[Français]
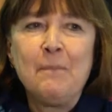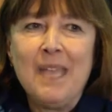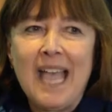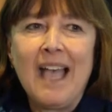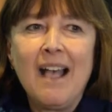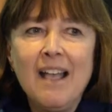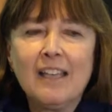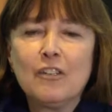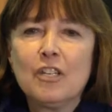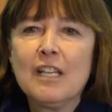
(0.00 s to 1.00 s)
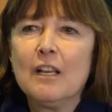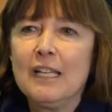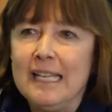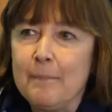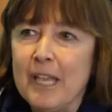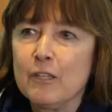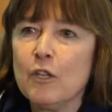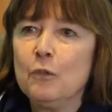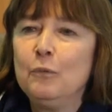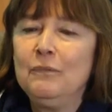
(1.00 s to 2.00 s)
mais à enrichir les
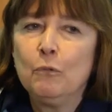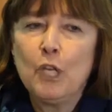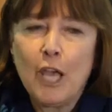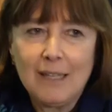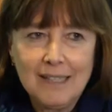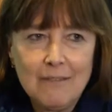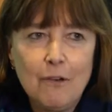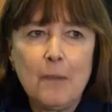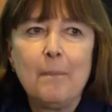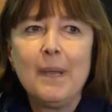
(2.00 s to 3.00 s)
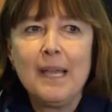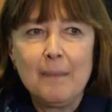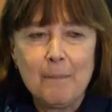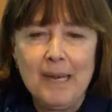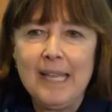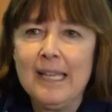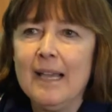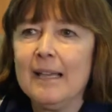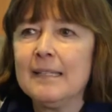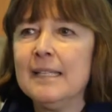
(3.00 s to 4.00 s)
personnes au niveau de leur développement plein et
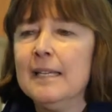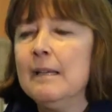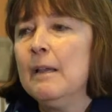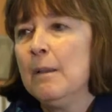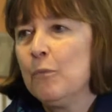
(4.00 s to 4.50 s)
entier,